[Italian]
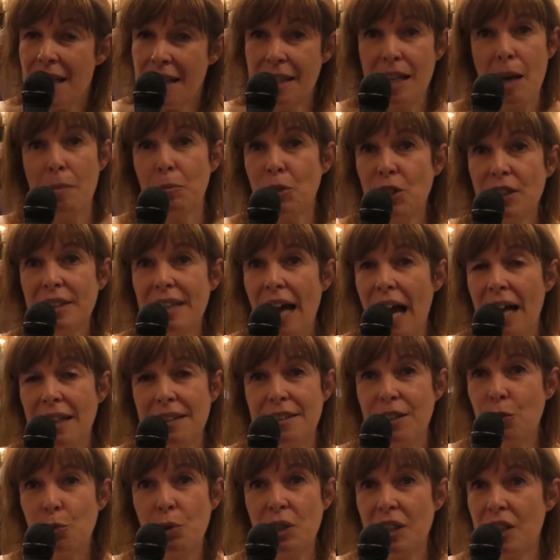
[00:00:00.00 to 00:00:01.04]
siamo in
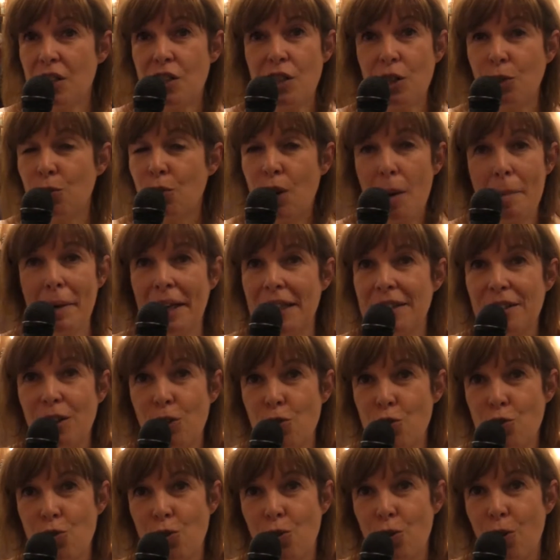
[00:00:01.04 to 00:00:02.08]
tanti, quindi sicuramente
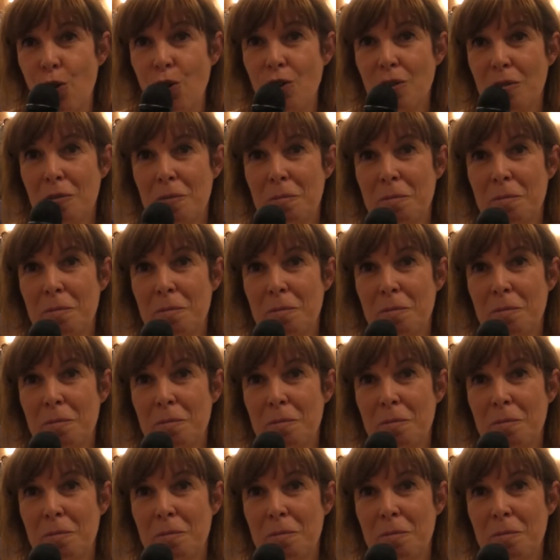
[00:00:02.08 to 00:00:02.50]
lo sono.